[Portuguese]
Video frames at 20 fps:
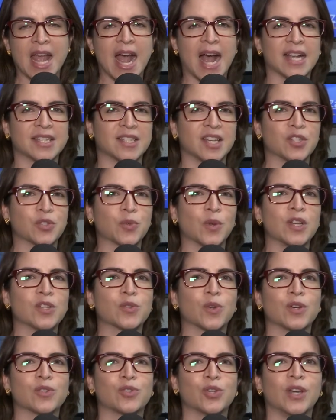As
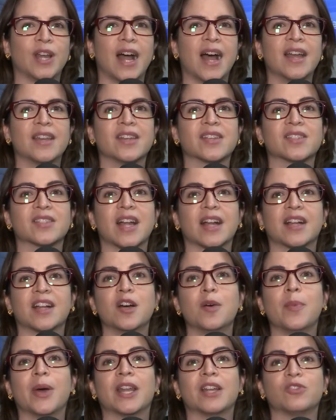sessões ordinárias da
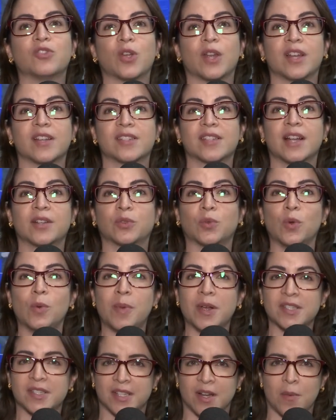Câmara de
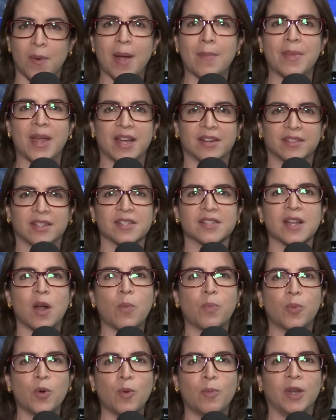Araçatuba são abertas
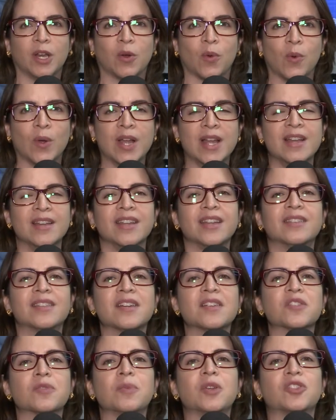ao público e
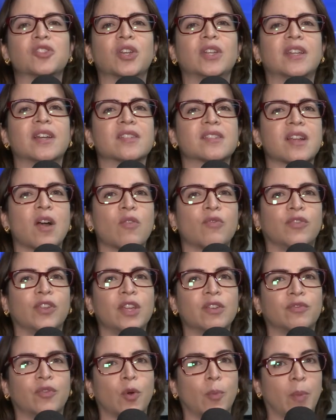transmitidas ao
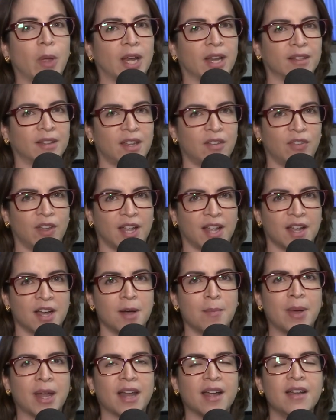vivo pela TV
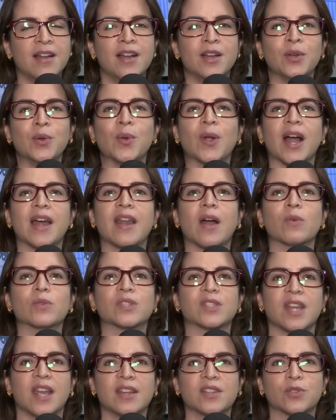Câmara, no canal
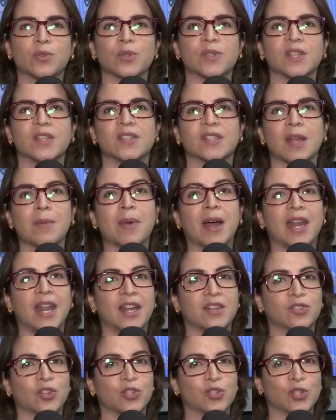6 do Sistema
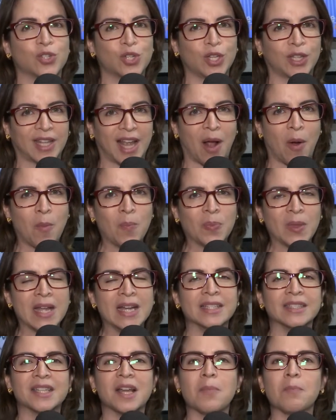Net Digital,
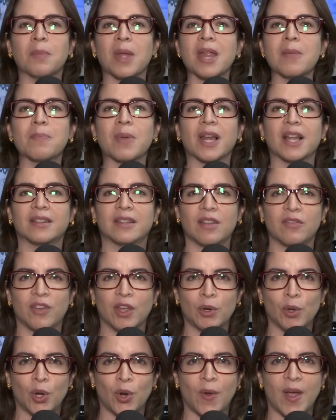também pela
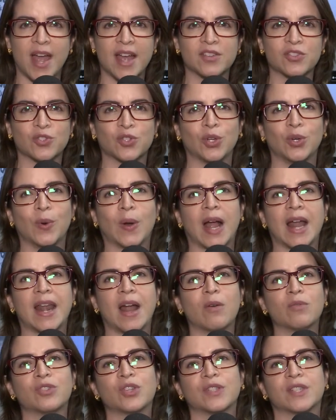TV Noroeste, no
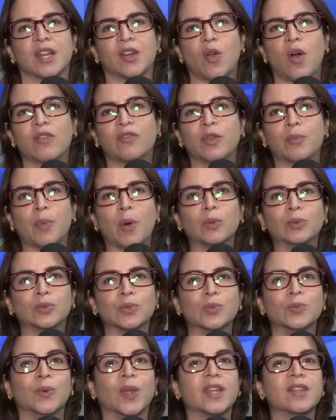canal
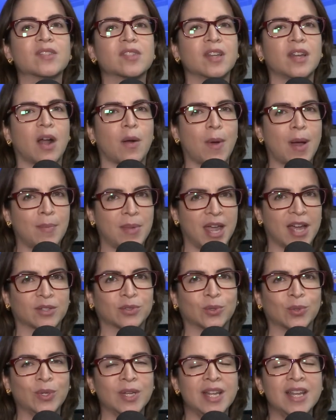19.1 em sinal
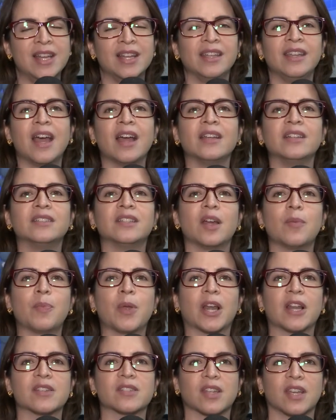aberto e ainda
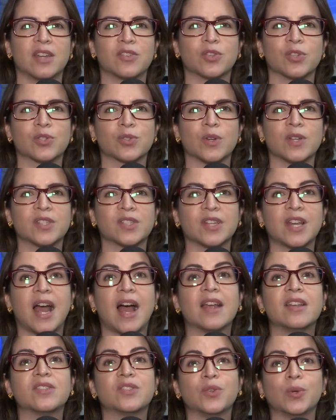pelas redes
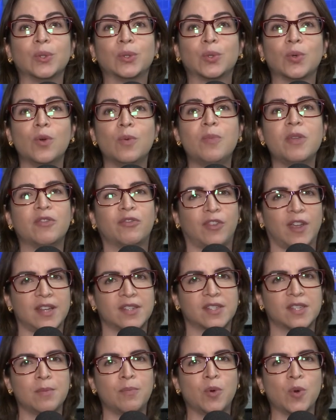sociais YouTube e
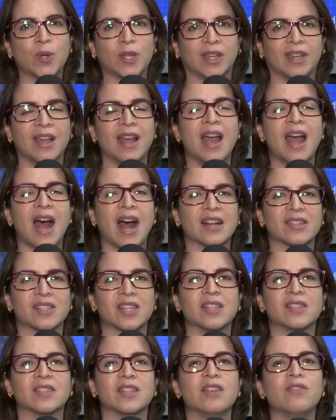Facebook,
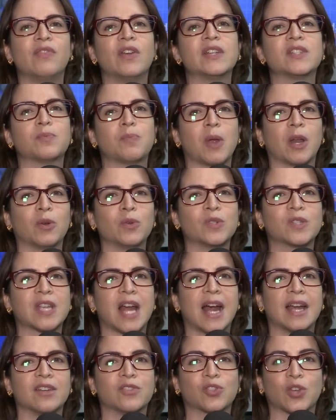acessíveis pelo
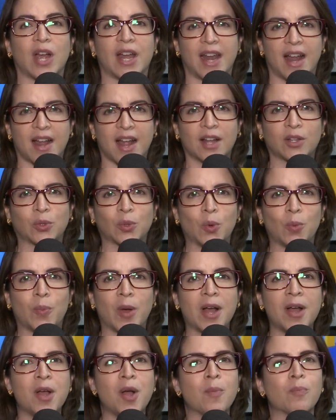site aracatuba.sp.leg.br.